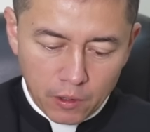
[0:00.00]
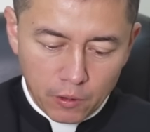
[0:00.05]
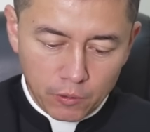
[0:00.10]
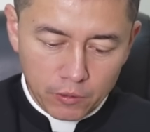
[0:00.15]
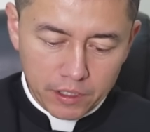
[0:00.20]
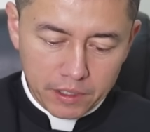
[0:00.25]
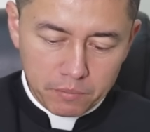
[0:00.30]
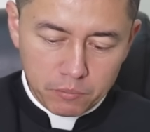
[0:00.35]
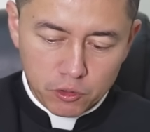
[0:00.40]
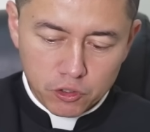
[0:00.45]

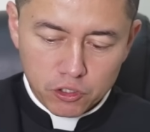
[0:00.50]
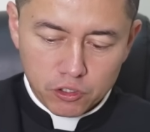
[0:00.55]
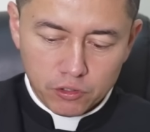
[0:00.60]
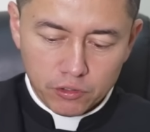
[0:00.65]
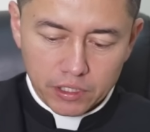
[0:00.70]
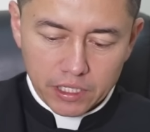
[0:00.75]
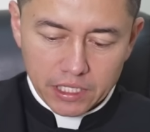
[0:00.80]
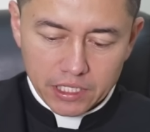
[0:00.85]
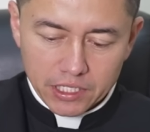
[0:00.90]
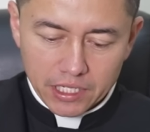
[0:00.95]
Oremos
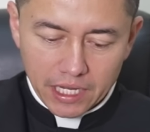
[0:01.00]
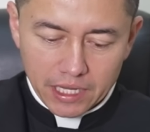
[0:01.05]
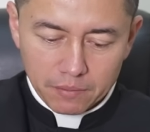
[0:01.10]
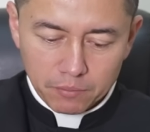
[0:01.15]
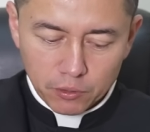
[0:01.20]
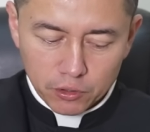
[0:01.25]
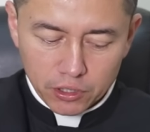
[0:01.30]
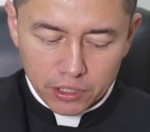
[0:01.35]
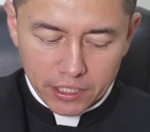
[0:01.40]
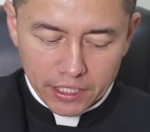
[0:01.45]
con el
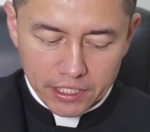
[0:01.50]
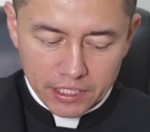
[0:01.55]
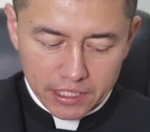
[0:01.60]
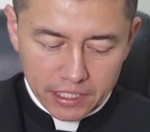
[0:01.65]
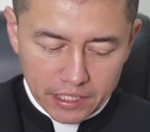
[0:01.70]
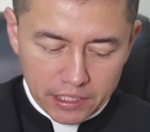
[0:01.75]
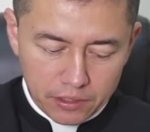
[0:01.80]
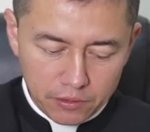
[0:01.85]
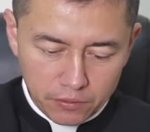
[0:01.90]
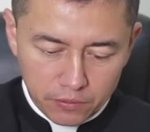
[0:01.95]
Salmo
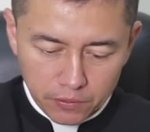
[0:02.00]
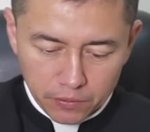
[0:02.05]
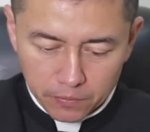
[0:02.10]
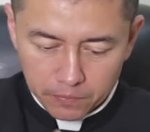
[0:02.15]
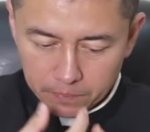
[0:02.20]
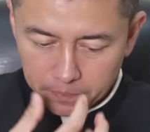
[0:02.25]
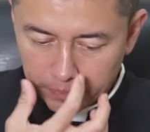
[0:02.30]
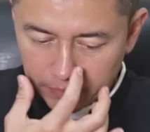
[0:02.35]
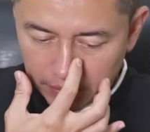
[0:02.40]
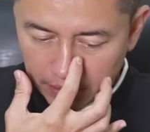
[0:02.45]
31.
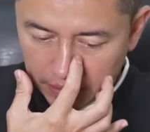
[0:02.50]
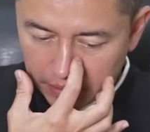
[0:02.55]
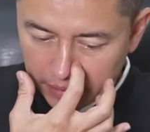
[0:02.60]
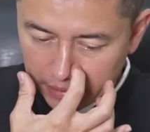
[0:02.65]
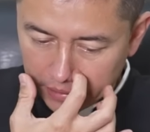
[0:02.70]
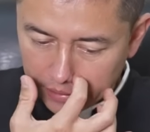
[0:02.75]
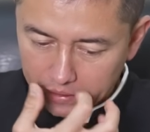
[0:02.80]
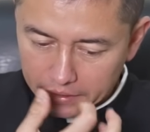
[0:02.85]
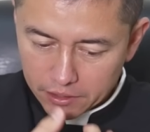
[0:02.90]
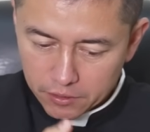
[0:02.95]

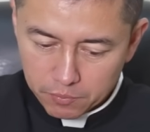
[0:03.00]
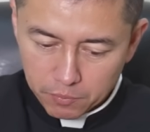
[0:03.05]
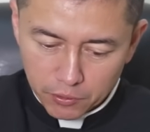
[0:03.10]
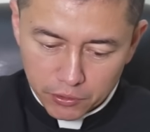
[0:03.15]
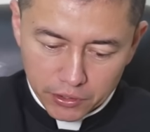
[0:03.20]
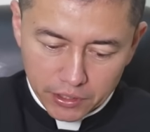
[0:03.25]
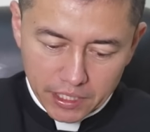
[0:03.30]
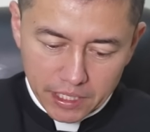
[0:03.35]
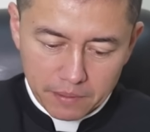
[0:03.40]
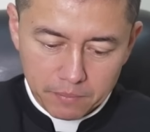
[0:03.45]

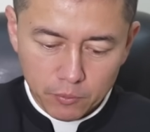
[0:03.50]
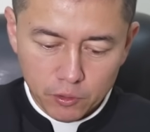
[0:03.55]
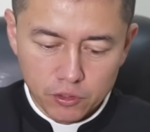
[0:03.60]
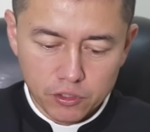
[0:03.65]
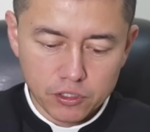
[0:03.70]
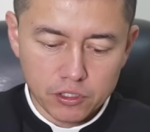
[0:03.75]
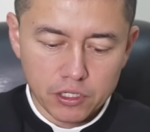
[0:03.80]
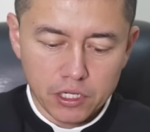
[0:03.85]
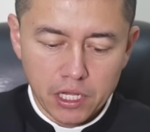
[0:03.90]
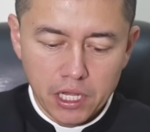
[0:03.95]

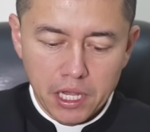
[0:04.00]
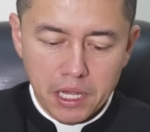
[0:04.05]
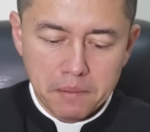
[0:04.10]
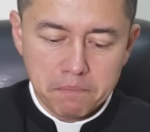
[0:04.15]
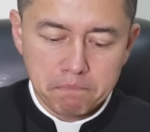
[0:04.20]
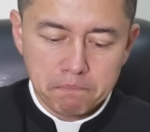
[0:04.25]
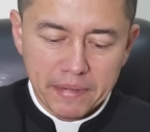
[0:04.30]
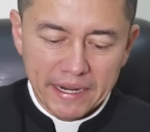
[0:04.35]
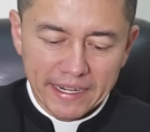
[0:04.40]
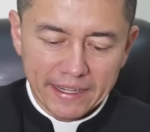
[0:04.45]
Respondemos,
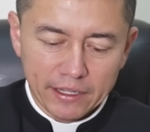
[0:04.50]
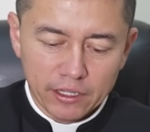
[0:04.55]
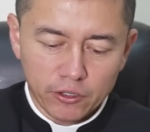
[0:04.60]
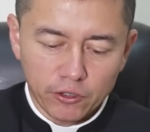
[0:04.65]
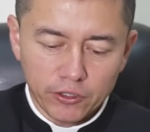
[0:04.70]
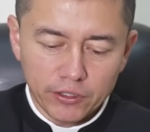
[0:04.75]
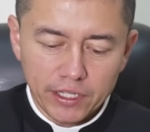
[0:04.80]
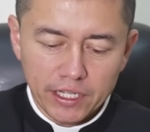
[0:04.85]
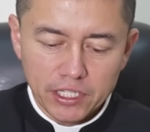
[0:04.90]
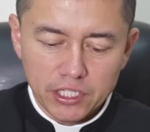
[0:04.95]

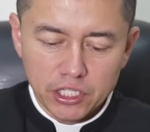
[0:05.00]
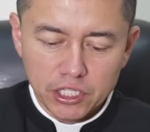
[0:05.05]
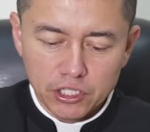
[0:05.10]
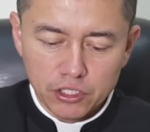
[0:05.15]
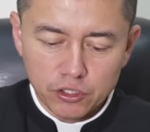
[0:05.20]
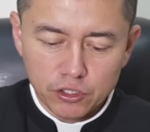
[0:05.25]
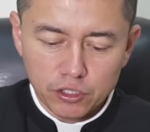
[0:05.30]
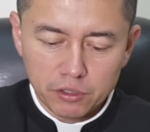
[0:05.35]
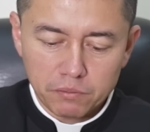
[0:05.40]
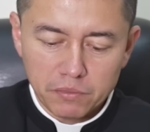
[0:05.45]
perdona
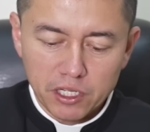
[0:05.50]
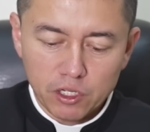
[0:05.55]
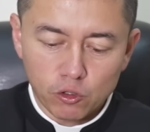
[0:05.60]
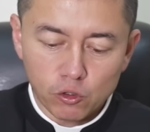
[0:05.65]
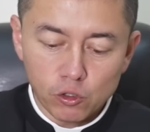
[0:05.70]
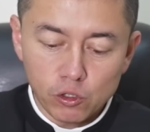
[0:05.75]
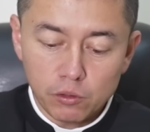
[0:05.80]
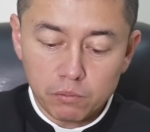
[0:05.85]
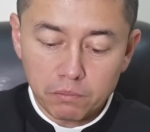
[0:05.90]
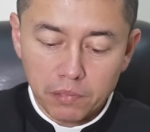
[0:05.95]
Señor mi
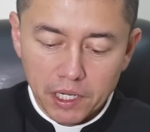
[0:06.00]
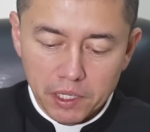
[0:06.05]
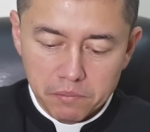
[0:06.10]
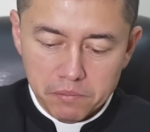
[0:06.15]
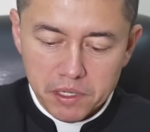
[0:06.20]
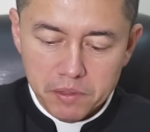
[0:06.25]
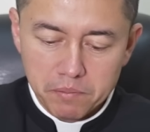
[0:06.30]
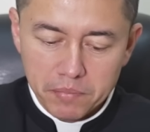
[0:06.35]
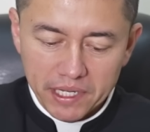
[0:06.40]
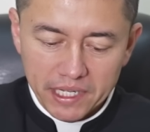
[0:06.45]
culpa y
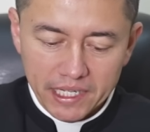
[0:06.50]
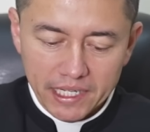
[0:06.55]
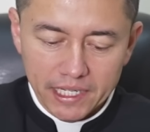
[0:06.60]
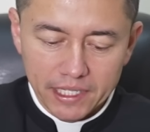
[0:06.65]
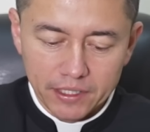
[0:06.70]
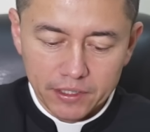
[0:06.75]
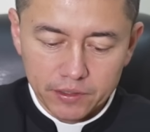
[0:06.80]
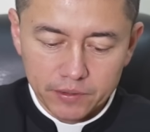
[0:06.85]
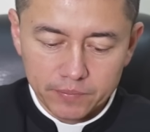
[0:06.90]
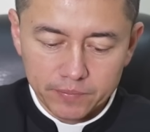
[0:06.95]
mi
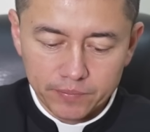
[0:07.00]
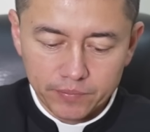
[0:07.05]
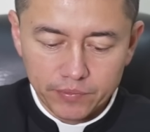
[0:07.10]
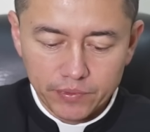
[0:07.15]
pecado.